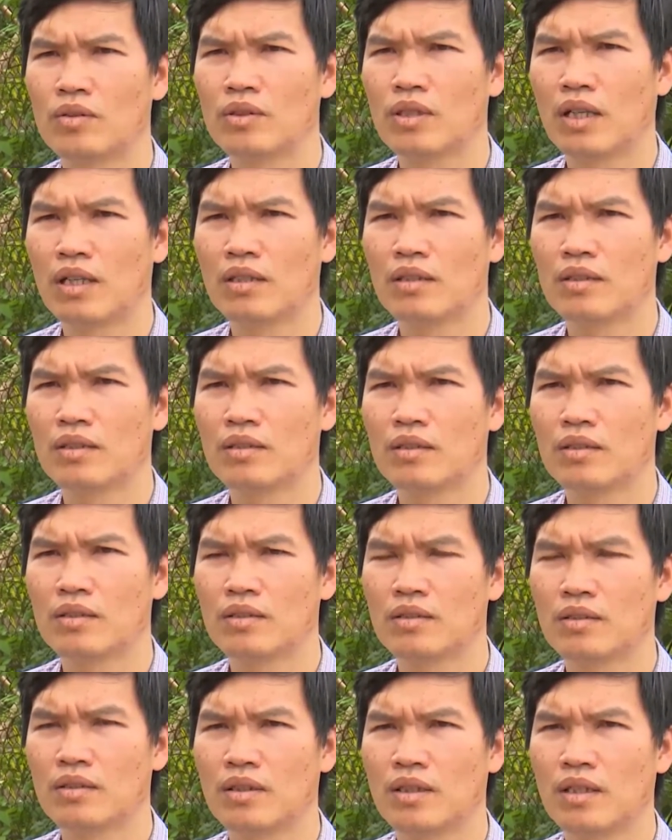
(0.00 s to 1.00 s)
dân
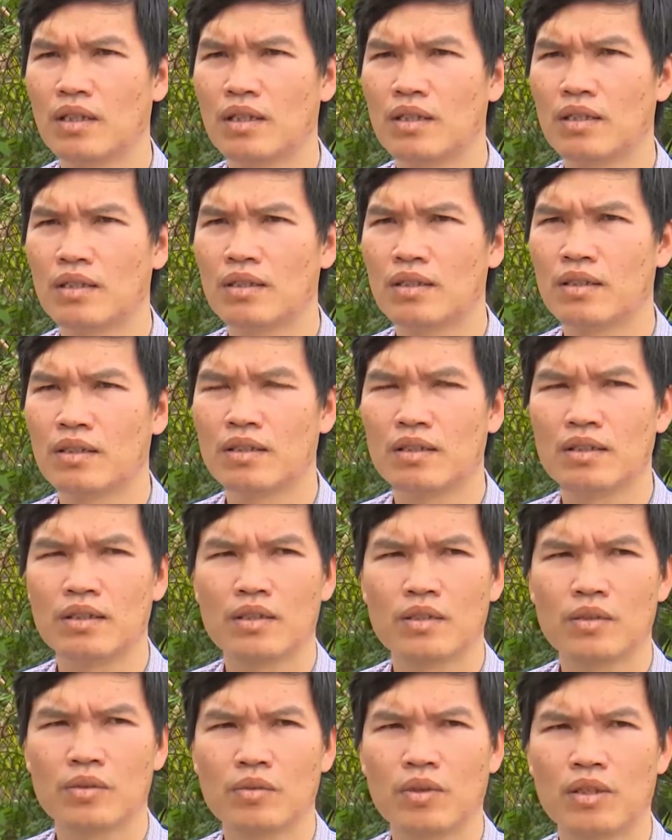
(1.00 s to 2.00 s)
là
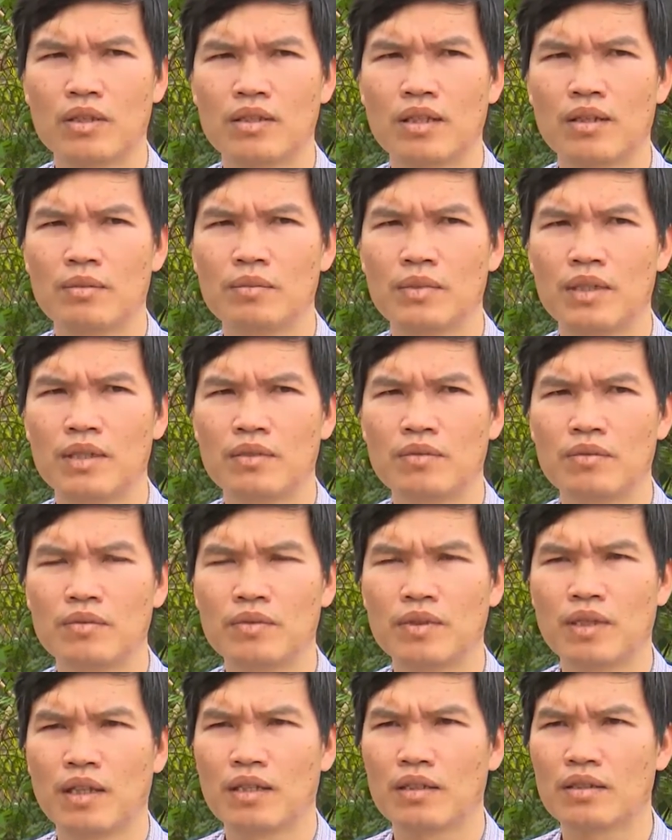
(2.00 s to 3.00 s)
quan tâm đến
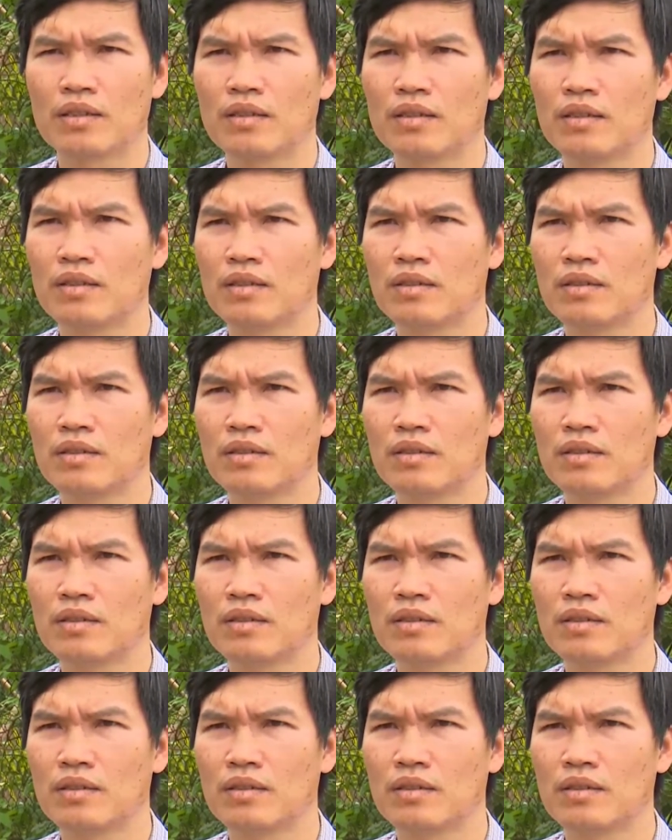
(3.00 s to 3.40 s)
việc ừ,